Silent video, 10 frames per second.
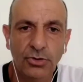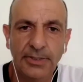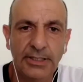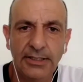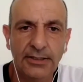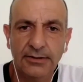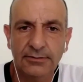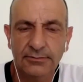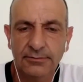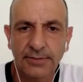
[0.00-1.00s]
no, para nada
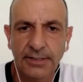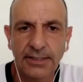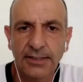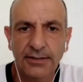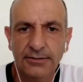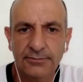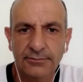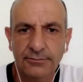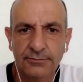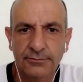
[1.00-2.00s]
para nada.
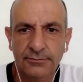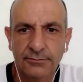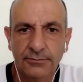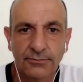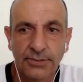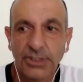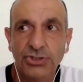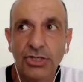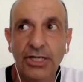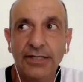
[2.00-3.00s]
De
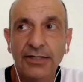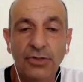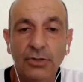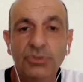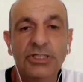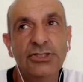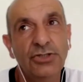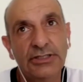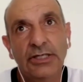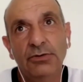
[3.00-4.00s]
hecho, la red no la utilizo
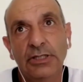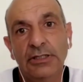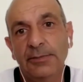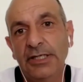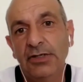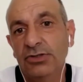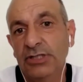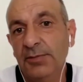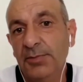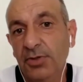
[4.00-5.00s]
hasta un determinado
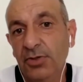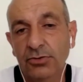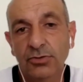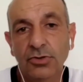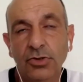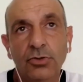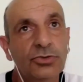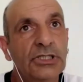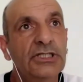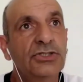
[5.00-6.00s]
tiempo. No
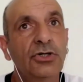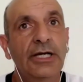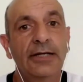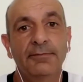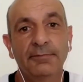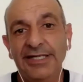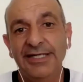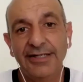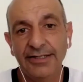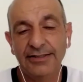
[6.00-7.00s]
utilizo las mini
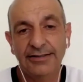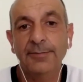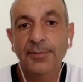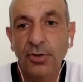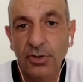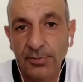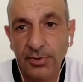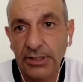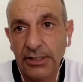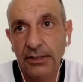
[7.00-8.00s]
redes tampoco
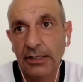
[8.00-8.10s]
porque a